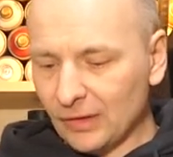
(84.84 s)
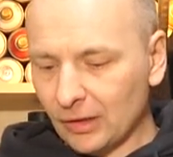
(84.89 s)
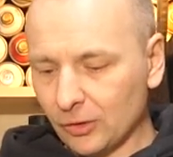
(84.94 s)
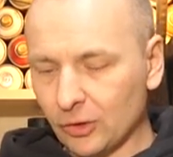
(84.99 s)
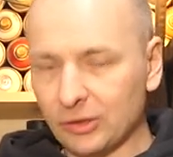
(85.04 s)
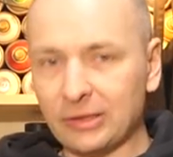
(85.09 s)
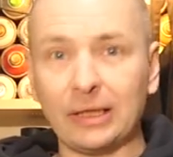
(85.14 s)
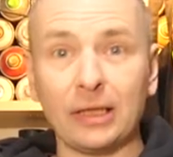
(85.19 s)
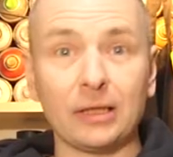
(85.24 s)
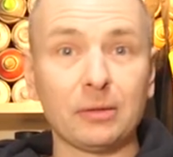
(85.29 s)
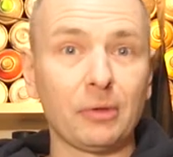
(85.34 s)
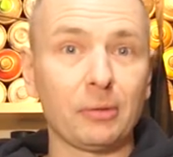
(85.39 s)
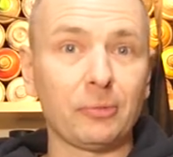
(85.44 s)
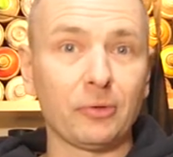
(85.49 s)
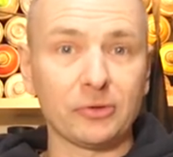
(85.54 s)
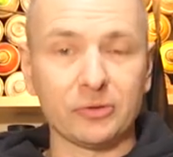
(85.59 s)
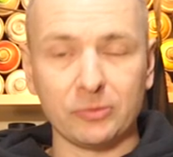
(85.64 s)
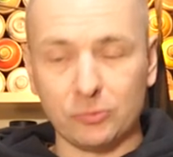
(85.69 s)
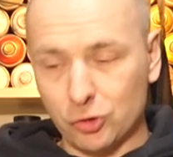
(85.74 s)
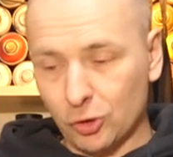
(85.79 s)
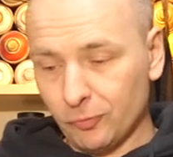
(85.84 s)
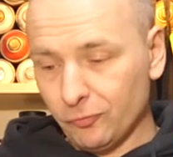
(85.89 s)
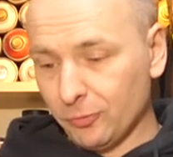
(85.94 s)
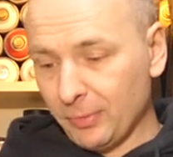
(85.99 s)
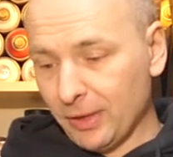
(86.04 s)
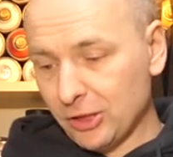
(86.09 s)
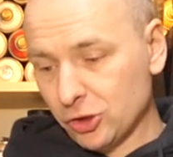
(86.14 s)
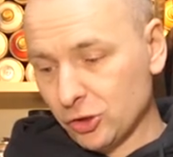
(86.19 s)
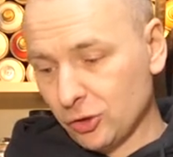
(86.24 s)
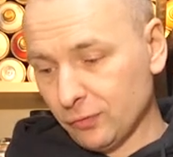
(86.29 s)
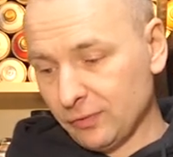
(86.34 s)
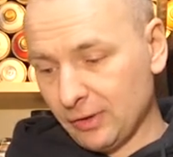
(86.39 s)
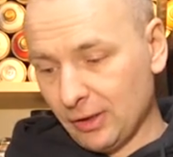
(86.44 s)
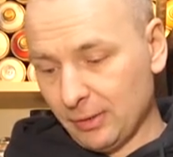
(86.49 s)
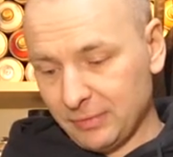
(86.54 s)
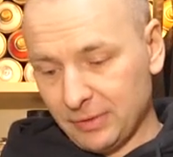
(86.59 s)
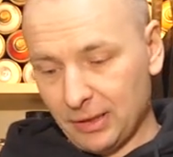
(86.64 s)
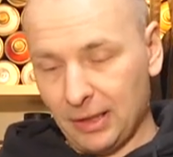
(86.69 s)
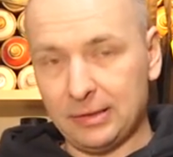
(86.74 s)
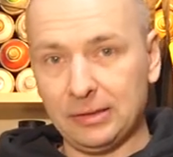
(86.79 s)
Könnt ihr gerne mal bei uns im Shop vorbeischauen. Wir
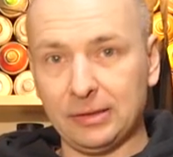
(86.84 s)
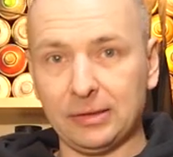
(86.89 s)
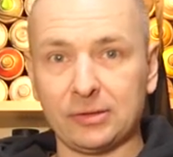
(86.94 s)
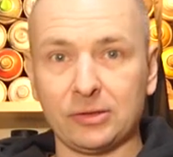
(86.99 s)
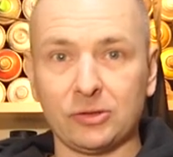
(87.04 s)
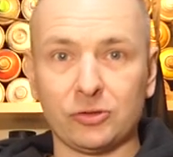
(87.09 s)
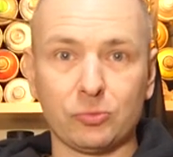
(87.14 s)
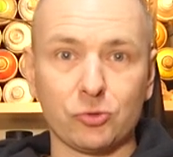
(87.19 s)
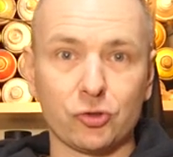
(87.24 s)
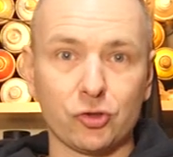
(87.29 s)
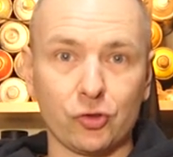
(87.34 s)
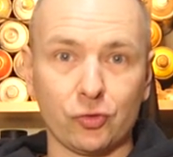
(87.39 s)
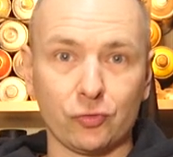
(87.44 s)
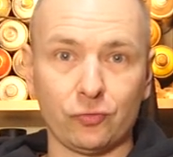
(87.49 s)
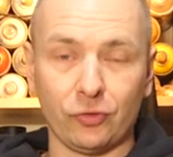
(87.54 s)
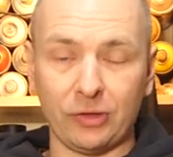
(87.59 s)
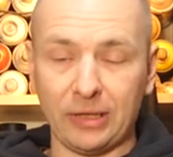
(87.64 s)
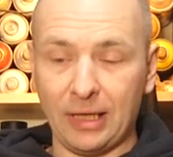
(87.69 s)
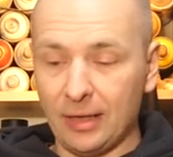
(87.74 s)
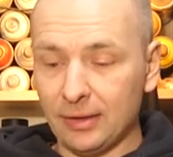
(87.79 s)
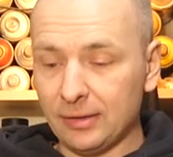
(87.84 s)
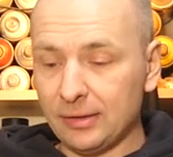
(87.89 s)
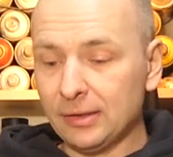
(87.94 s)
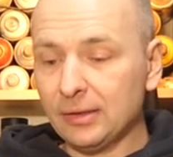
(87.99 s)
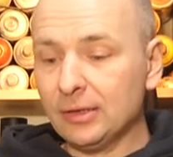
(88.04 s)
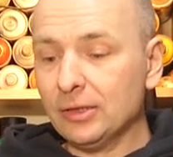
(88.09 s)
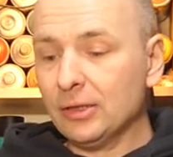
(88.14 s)
haben da einiges inzwischen schon von da.